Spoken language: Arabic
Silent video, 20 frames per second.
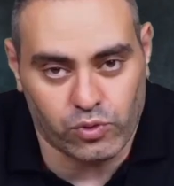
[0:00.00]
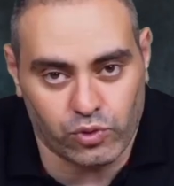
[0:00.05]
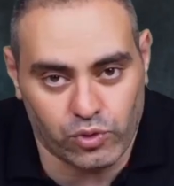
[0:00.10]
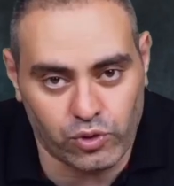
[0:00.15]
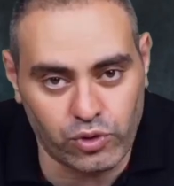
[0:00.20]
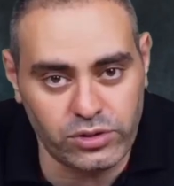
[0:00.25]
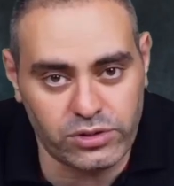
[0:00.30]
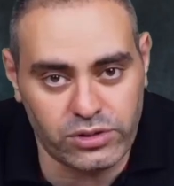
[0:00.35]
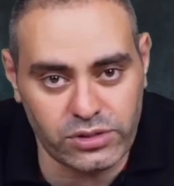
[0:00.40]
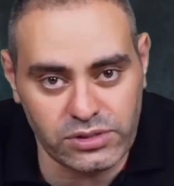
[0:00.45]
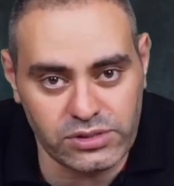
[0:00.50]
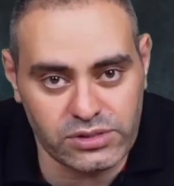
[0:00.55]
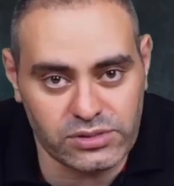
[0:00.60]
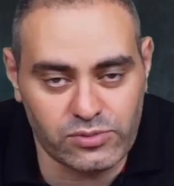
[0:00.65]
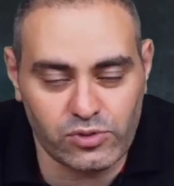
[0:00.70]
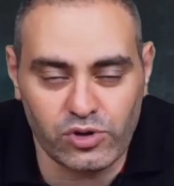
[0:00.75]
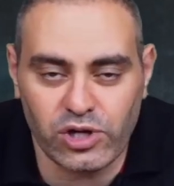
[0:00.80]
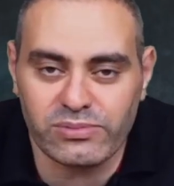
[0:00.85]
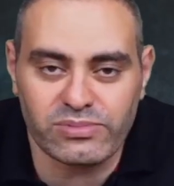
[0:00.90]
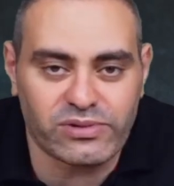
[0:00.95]
ورويترز
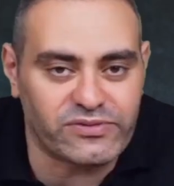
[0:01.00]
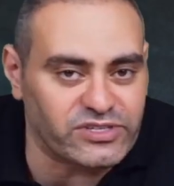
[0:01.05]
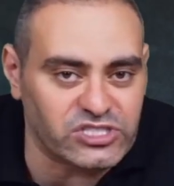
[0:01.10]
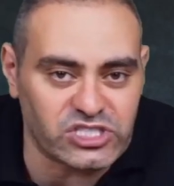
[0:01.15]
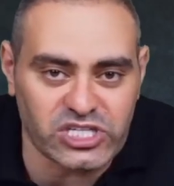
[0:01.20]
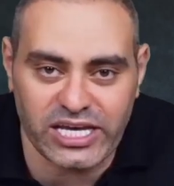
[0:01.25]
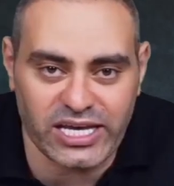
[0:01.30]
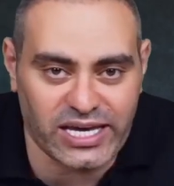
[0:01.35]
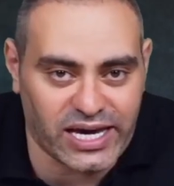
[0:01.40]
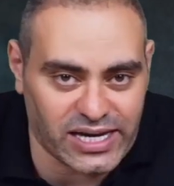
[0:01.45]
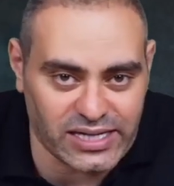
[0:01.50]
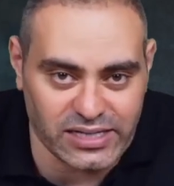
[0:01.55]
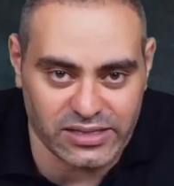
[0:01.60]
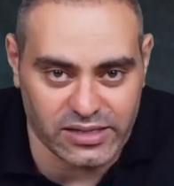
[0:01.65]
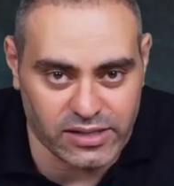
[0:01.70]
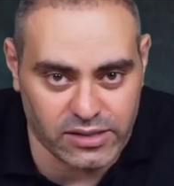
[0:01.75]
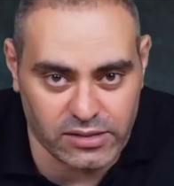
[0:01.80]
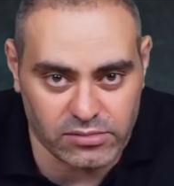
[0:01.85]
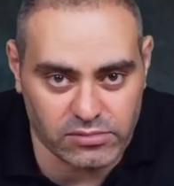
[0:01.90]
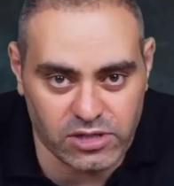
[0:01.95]
بيقول لك مفيش اي حل
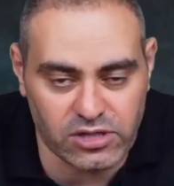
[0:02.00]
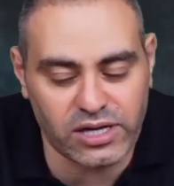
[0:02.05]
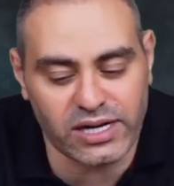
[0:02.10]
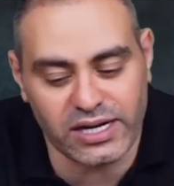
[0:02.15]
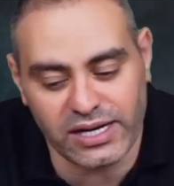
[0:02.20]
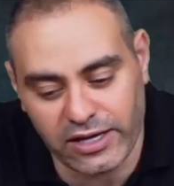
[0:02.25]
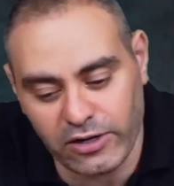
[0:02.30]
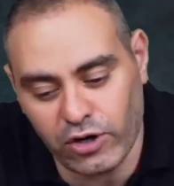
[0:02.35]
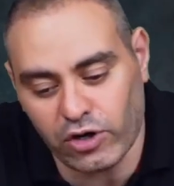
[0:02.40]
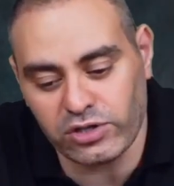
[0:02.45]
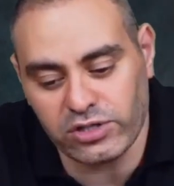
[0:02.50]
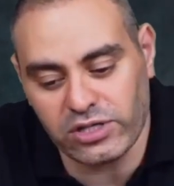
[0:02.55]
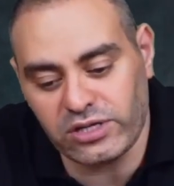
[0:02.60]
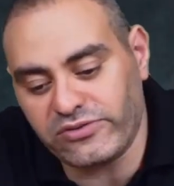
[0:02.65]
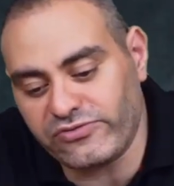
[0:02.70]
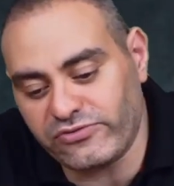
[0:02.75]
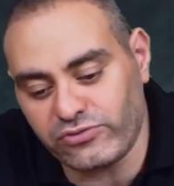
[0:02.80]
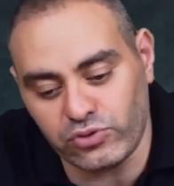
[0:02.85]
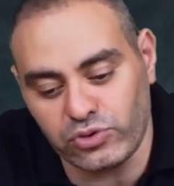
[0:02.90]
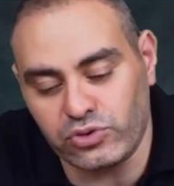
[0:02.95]
تاني الراجل هيقعد
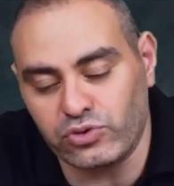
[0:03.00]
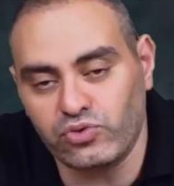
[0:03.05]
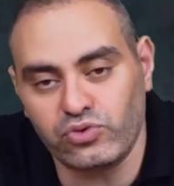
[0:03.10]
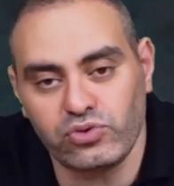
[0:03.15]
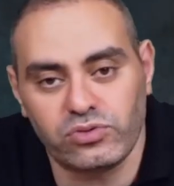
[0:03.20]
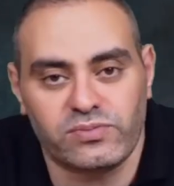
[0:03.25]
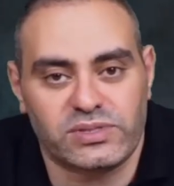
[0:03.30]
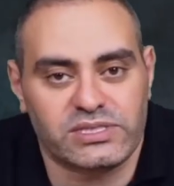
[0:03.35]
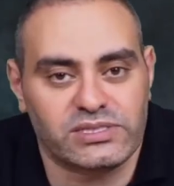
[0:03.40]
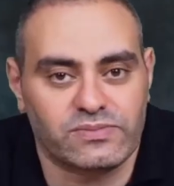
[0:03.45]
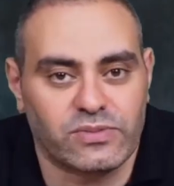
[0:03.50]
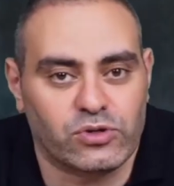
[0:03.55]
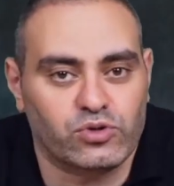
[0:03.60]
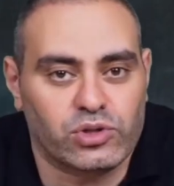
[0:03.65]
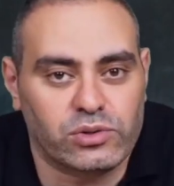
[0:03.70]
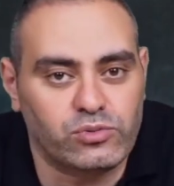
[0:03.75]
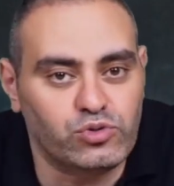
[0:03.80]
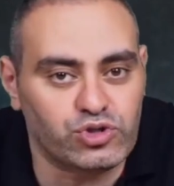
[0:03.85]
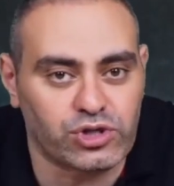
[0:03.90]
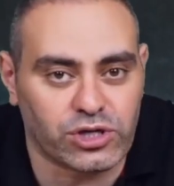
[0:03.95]
يلف ويدور بس ما
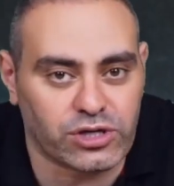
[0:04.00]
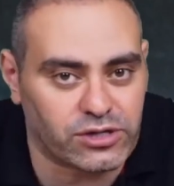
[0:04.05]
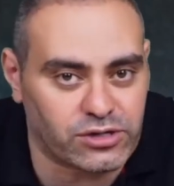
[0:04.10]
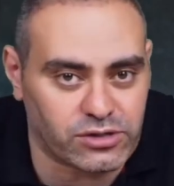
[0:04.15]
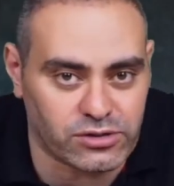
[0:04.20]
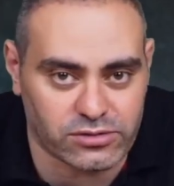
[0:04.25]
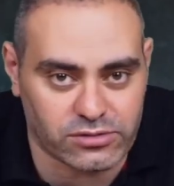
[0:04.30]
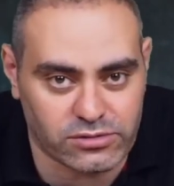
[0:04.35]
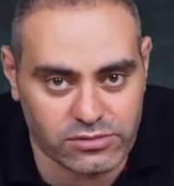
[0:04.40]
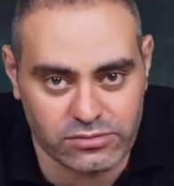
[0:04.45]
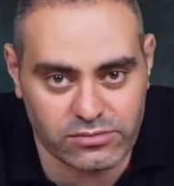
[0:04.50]
قداموش خيارات